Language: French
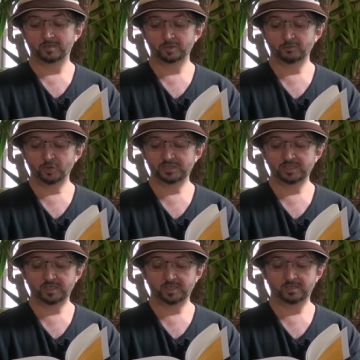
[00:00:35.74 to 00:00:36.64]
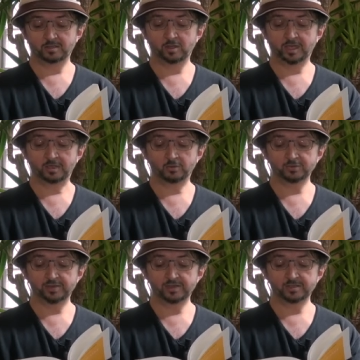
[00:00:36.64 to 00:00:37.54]
je veux essayer de la
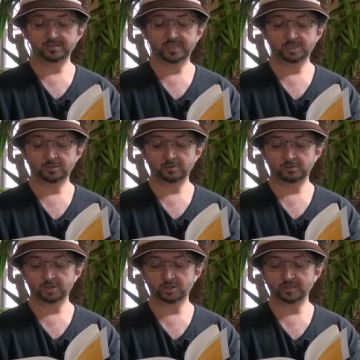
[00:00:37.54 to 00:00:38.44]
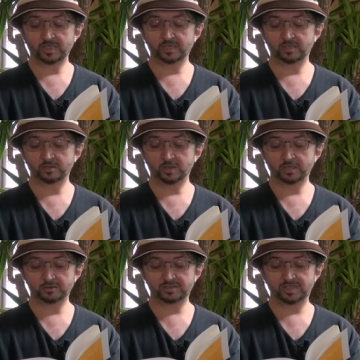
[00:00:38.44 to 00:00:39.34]
raconter, sachant que Shanghai
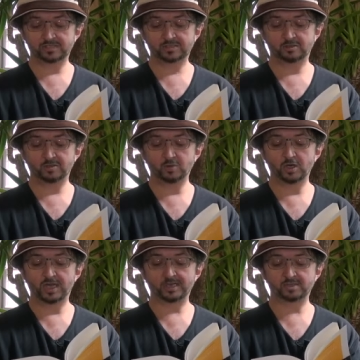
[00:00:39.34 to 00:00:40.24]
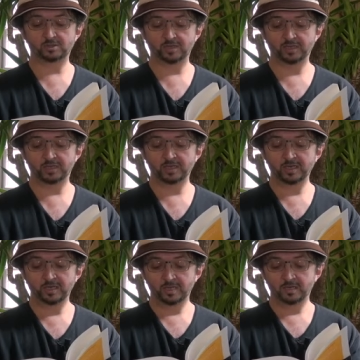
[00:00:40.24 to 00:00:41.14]
n'aura de cesse de me harceler,
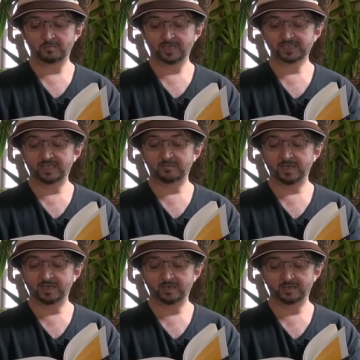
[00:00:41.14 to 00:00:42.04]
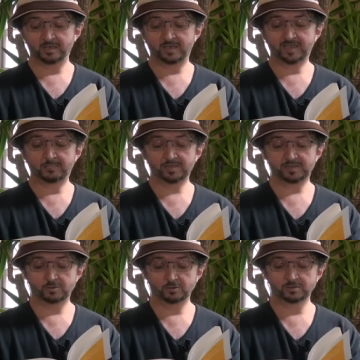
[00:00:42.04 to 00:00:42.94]
parce qu'elle est belle et
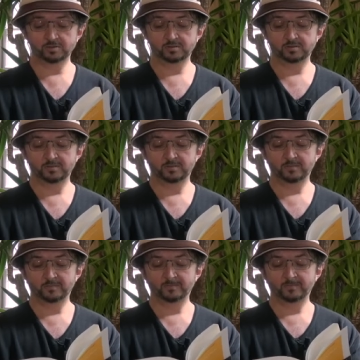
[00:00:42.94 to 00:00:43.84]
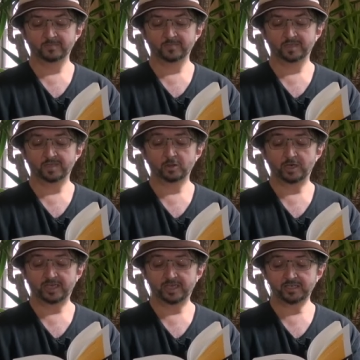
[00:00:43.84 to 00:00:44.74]
capricieuse, et que
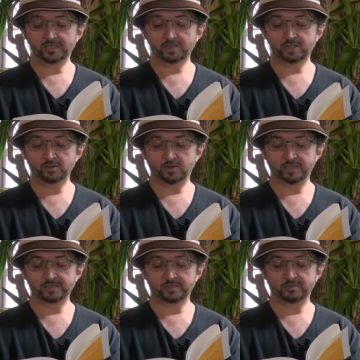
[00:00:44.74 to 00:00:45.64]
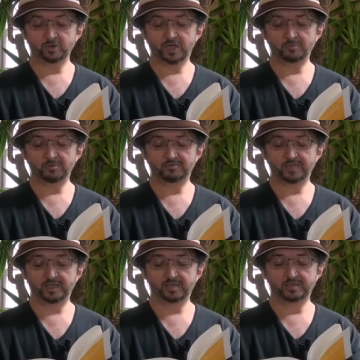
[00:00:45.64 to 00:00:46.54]
la réalité chinoise voudra me
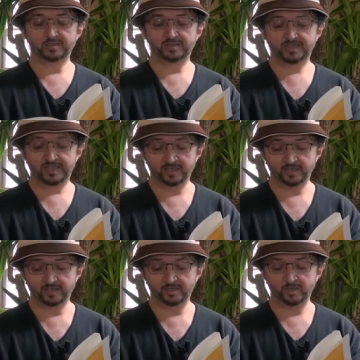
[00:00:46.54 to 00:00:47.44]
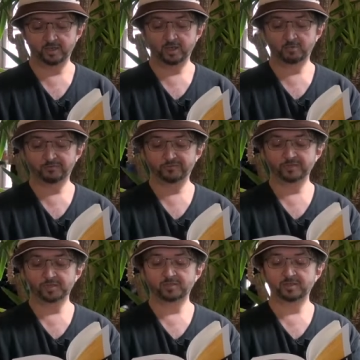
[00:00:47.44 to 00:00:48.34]
faire taire en me
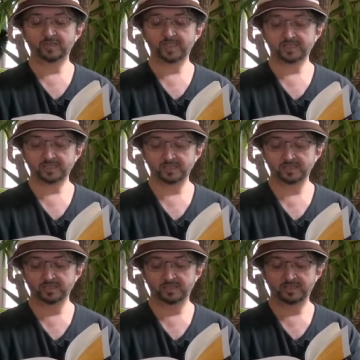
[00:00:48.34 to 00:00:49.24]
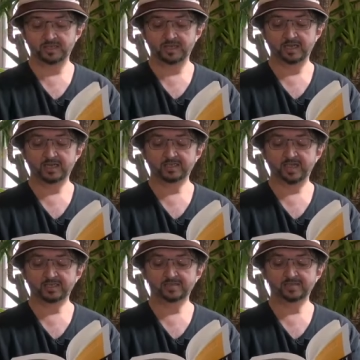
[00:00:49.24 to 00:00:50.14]
faisant écrire un
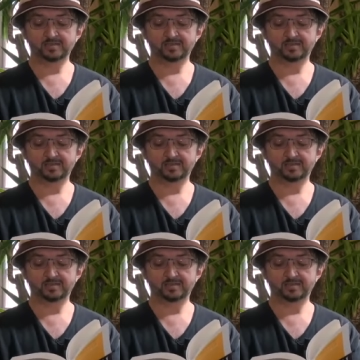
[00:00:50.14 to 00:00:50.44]
texte